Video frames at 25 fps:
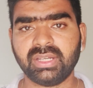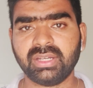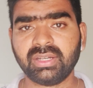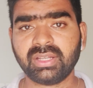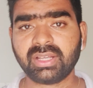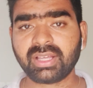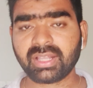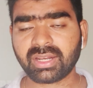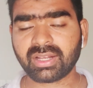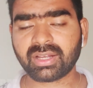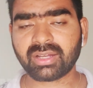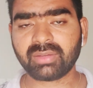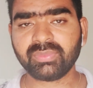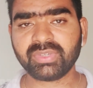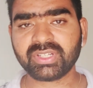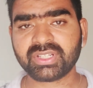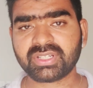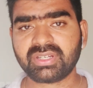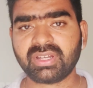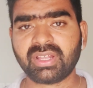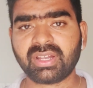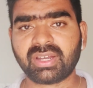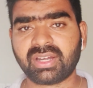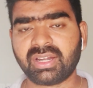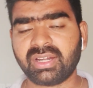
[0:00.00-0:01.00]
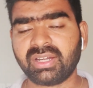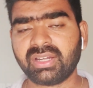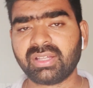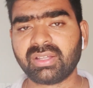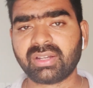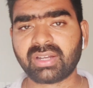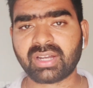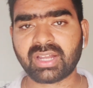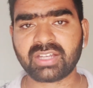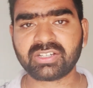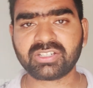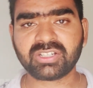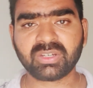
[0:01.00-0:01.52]
ఎన్నికల కమిషనర్ అంటే
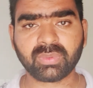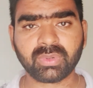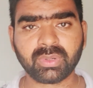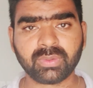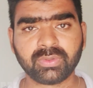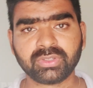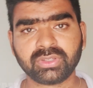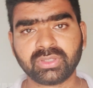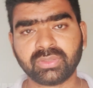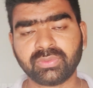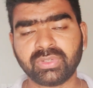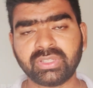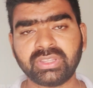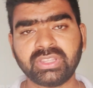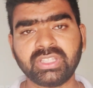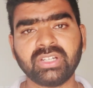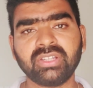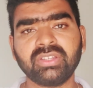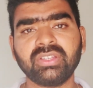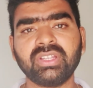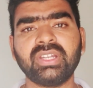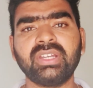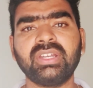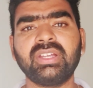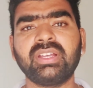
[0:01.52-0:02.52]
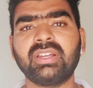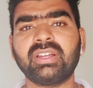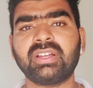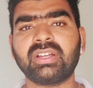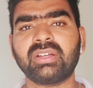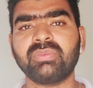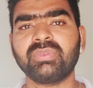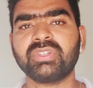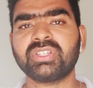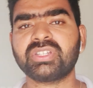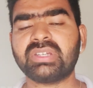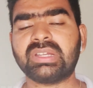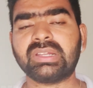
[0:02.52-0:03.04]
రాష్ట్ర ప్రభుత్వ ఒత్తిడితో ఎన్నికల
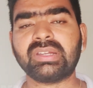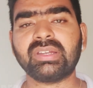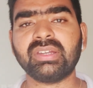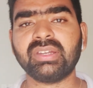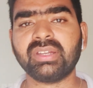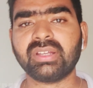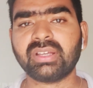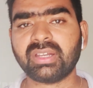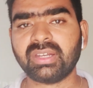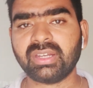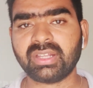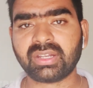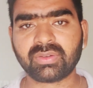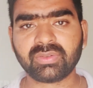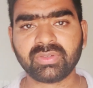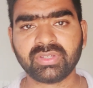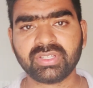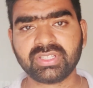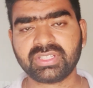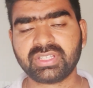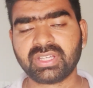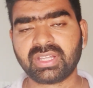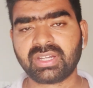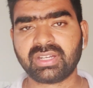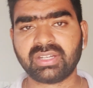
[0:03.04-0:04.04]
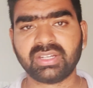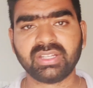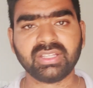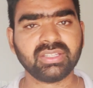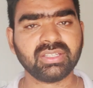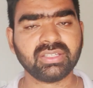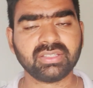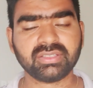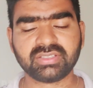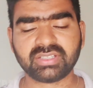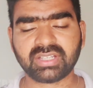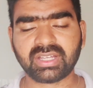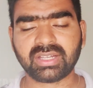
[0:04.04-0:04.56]
కమిషనర్ ఎన్నికలు
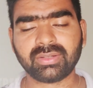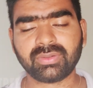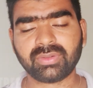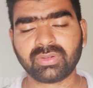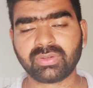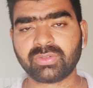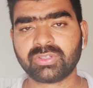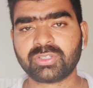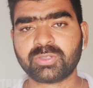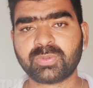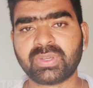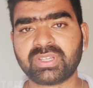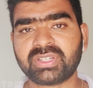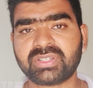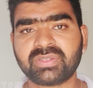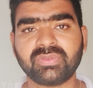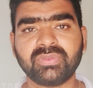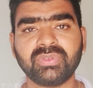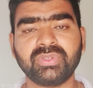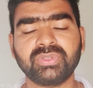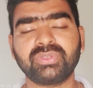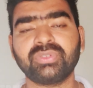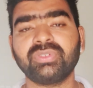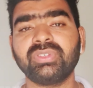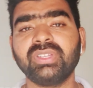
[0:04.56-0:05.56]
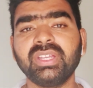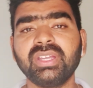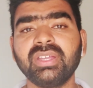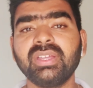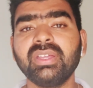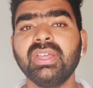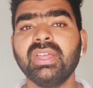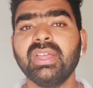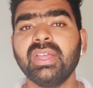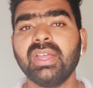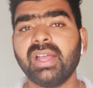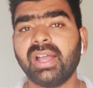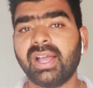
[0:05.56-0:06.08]
నిర్వహించారనేది చాలా వరకు స్పష్టమవుతుంది
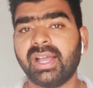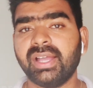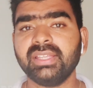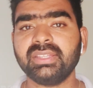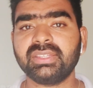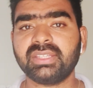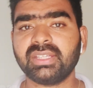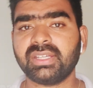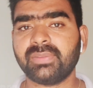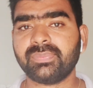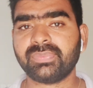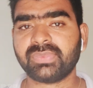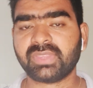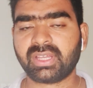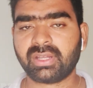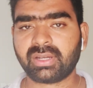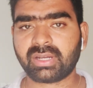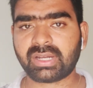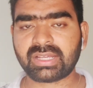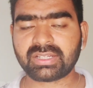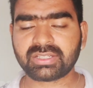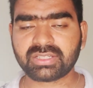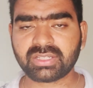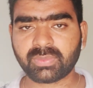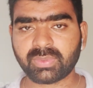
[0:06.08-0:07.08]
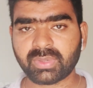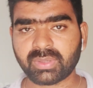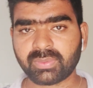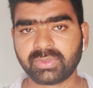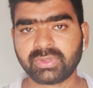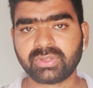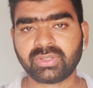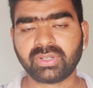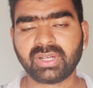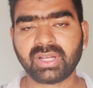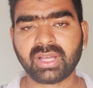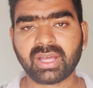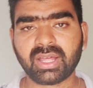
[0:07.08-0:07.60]
అయితే రాష్ట్ర
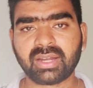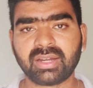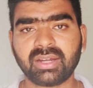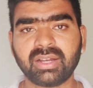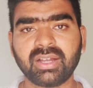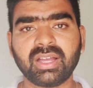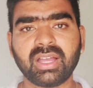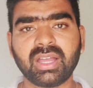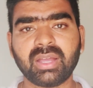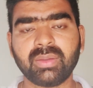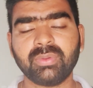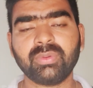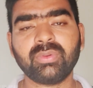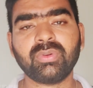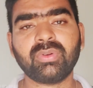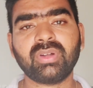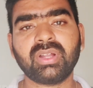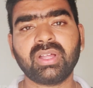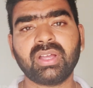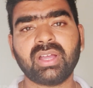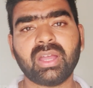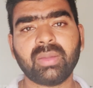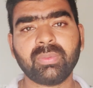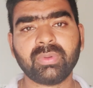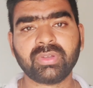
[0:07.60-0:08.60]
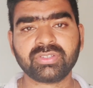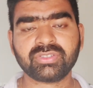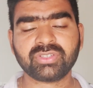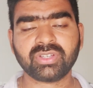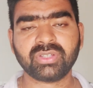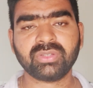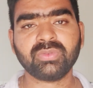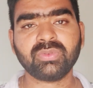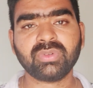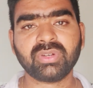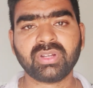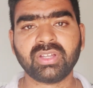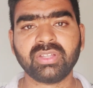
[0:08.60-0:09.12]
ప్రభుత్వం కారణంగా ఆమె కూడా ఆమెకు
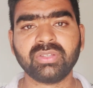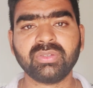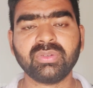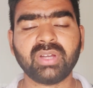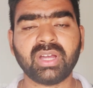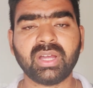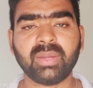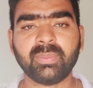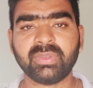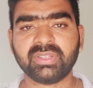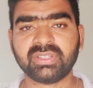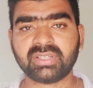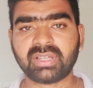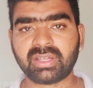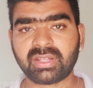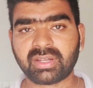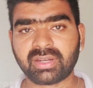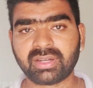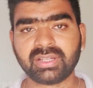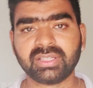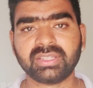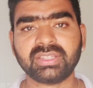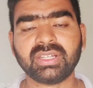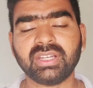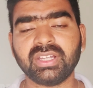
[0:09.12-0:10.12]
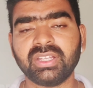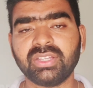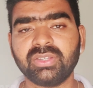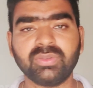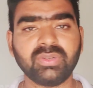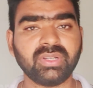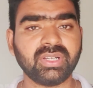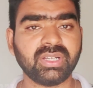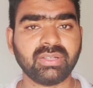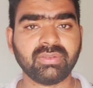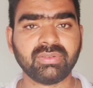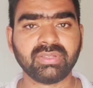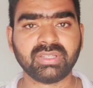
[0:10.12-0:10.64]
చదువు రాదు ఆమె అర్హత
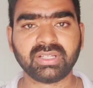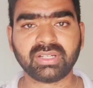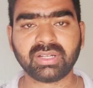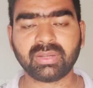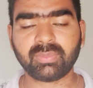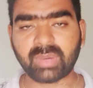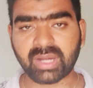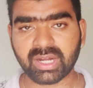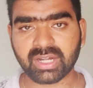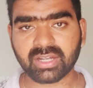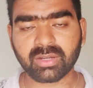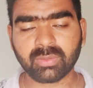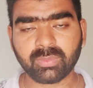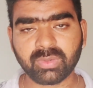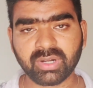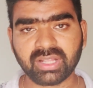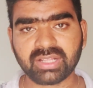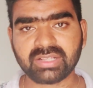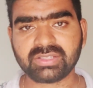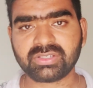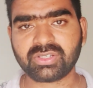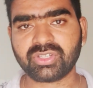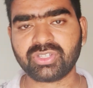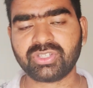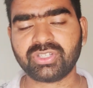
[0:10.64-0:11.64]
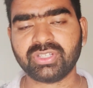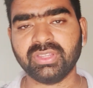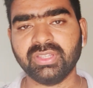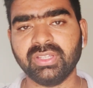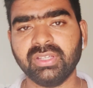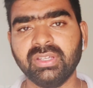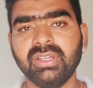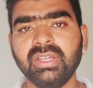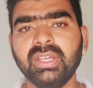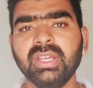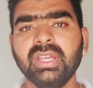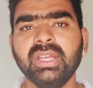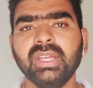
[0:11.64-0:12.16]
లేదు అనే విధంగా మాట్లాడాల్సి
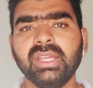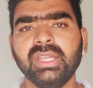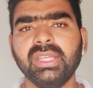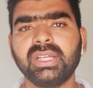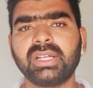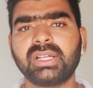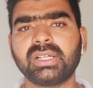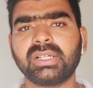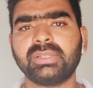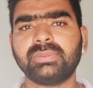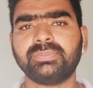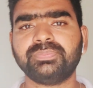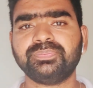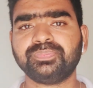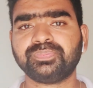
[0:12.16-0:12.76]
వచ్చింది ఇక